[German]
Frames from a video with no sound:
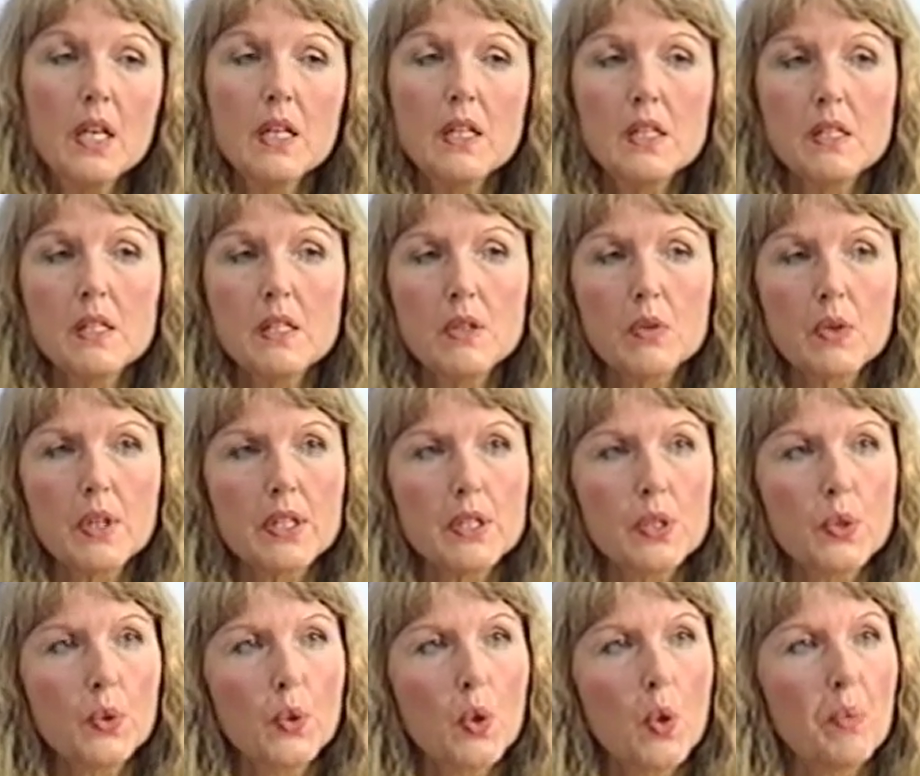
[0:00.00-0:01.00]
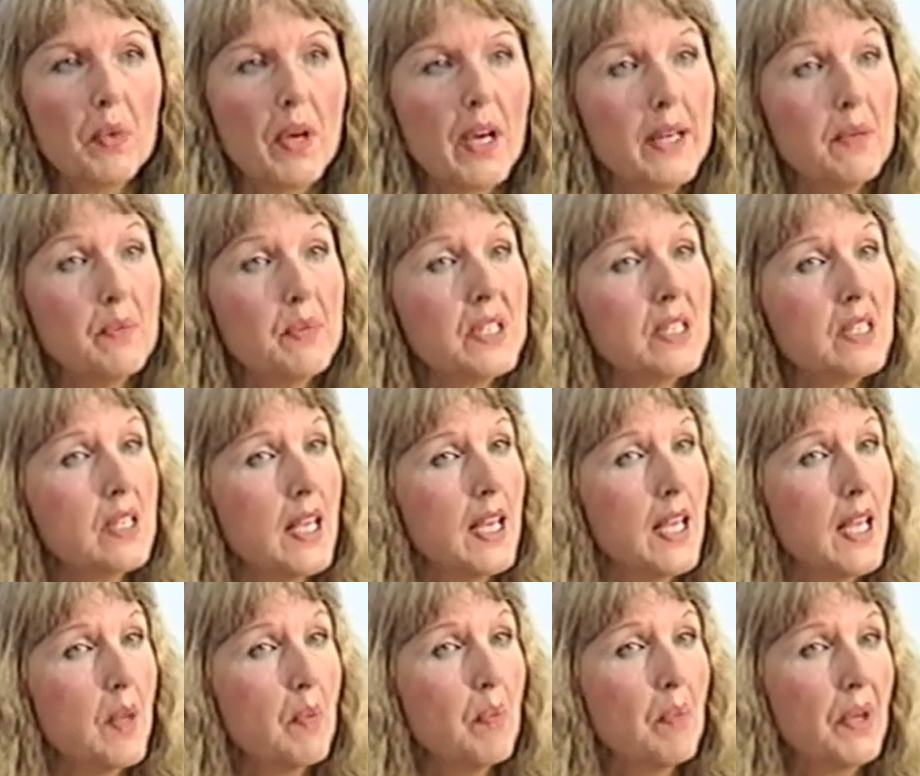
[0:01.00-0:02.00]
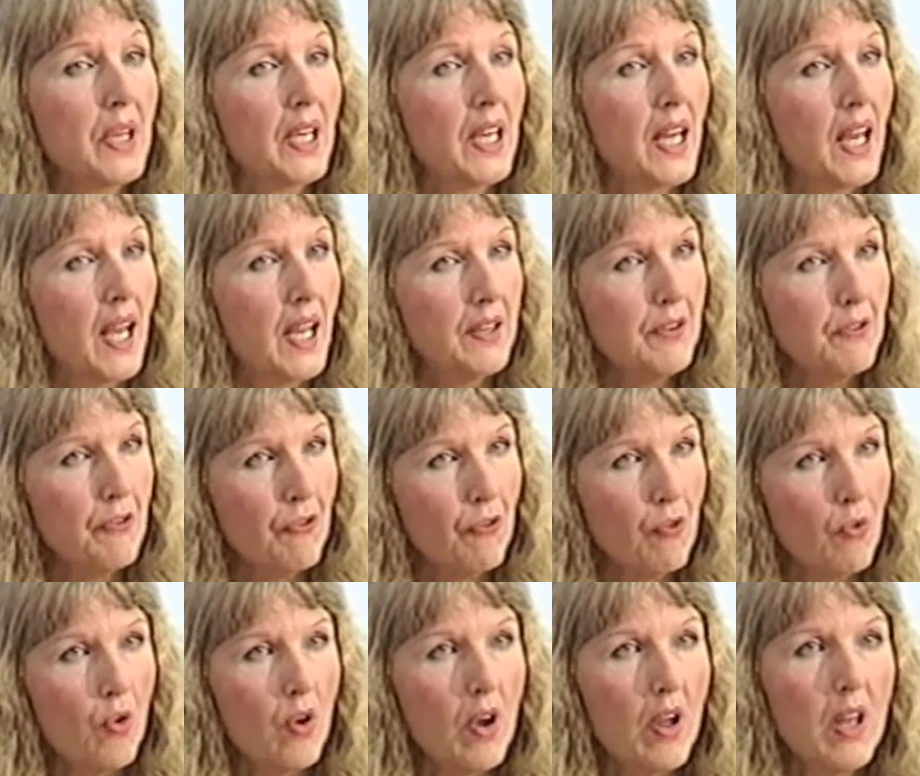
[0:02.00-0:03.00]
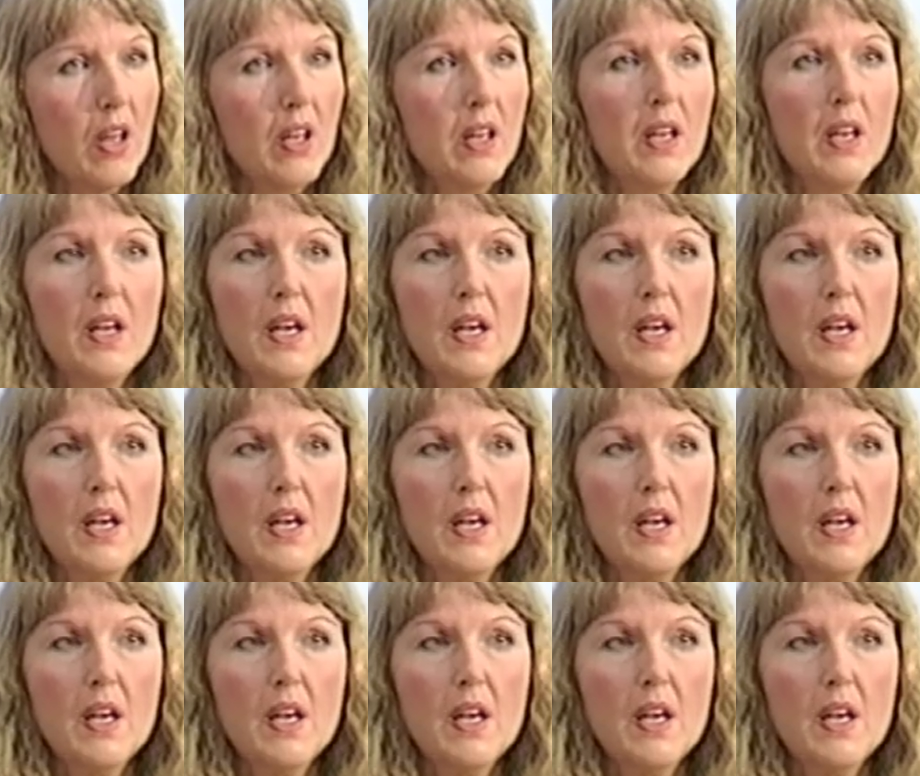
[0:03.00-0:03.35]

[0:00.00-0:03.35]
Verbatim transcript: die Situation kommt einem sehr bekannt vor.